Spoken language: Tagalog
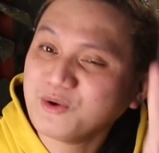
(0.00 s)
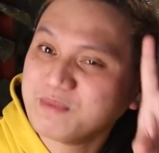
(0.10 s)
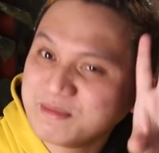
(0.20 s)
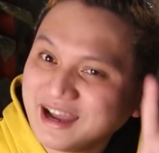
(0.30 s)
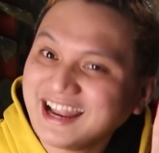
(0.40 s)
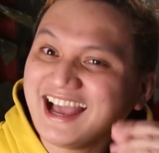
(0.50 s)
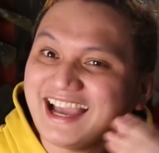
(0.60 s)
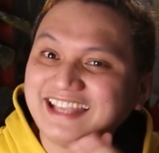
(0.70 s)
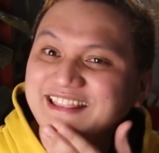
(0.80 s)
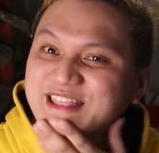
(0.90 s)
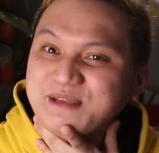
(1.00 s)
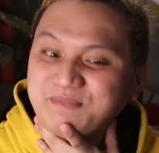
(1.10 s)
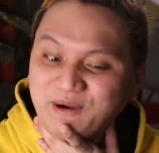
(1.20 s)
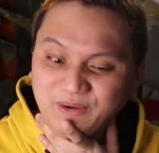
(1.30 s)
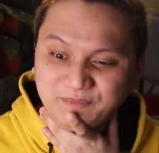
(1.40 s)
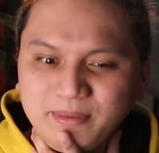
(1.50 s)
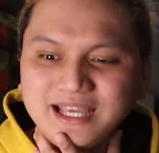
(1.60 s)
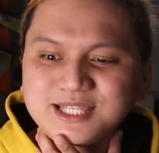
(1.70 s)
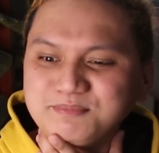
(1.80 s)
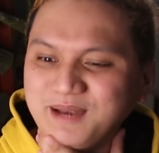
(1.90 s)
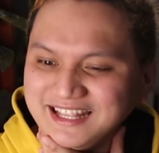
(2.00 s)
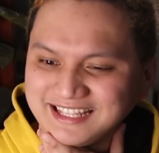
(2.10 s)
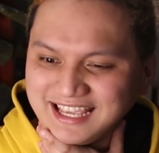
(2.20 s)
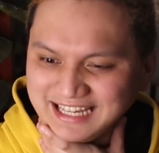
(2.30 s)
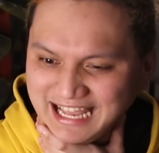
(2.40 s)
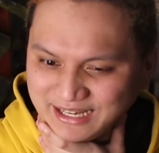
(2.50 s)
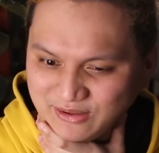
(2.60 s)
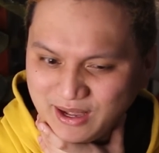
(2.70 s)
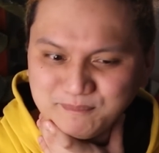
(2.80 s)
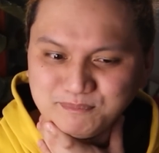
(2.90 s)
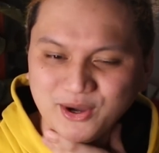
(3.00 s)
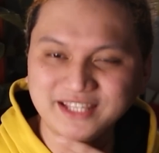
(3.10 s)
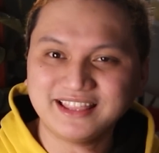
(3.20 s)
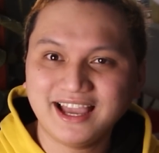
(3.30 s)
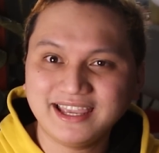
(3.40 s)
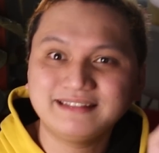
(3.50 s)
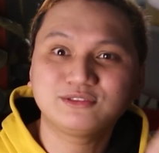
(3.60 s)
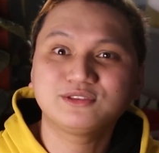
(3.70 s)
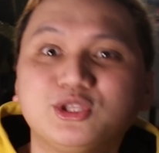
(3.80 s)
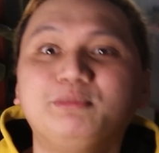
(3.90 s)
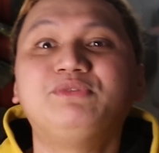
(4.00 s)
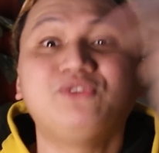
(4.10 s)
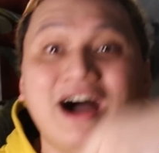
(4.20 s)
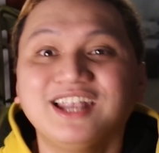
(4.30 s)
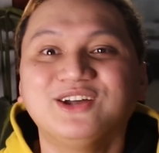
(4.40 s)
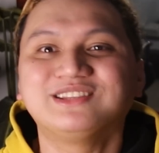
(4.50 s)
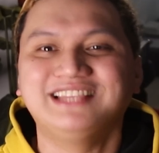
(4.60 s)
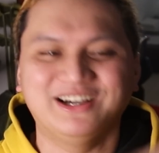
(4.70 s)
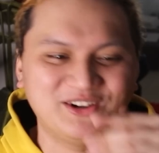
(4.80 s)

kung may mga nakakaintindi po, pa-explain kay Clara. Ang point ay to be followed.